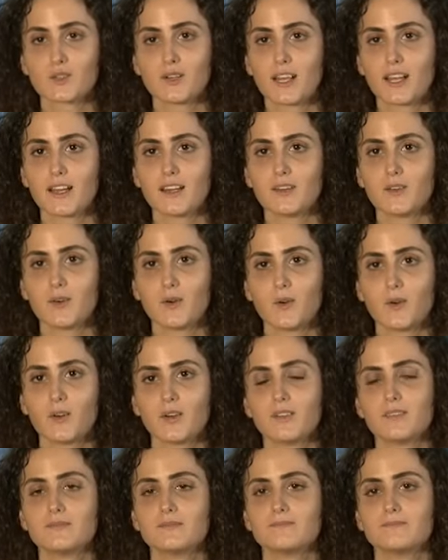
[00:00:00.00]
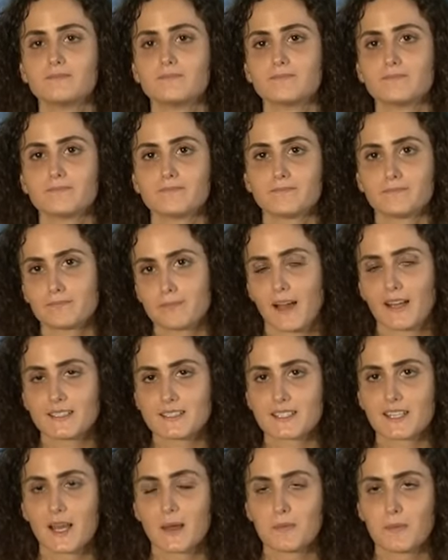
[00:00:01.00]
ler
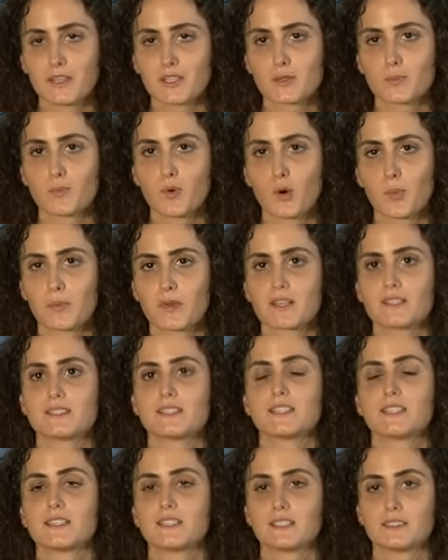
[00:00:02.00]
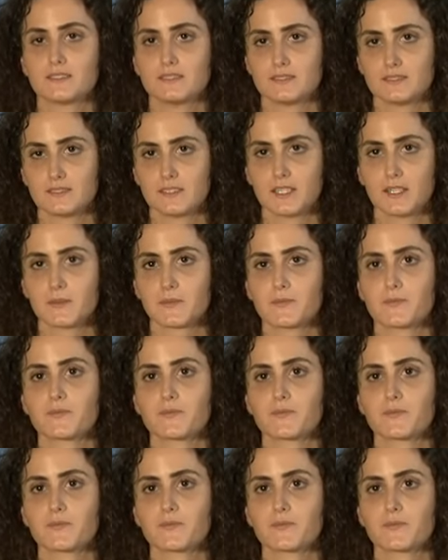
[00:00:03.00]
basicamente por prazer. Né?